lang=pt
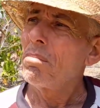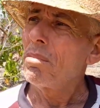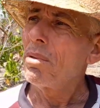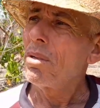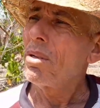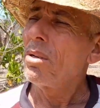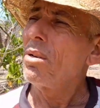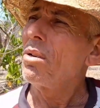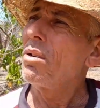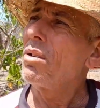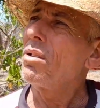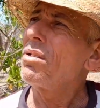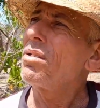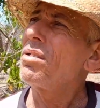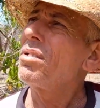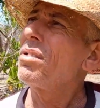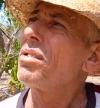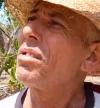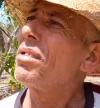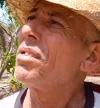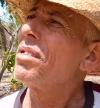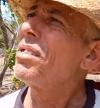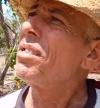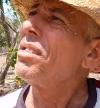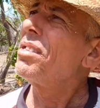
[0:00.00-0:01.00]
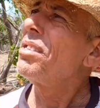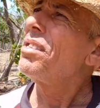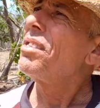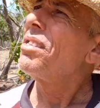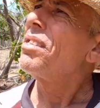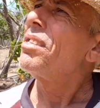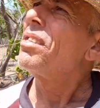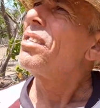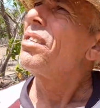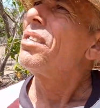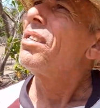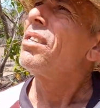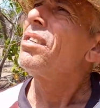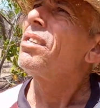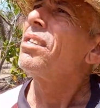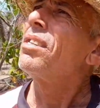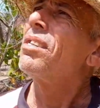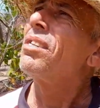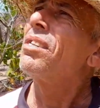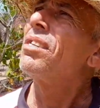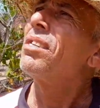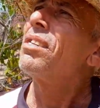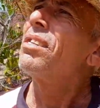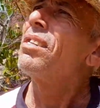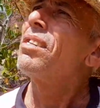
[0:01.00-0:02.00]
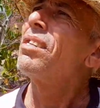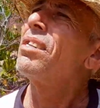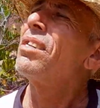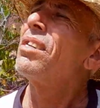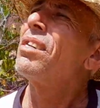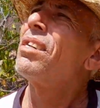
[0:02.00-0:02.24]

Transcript: essa roda gigante desse arco-íris aí de...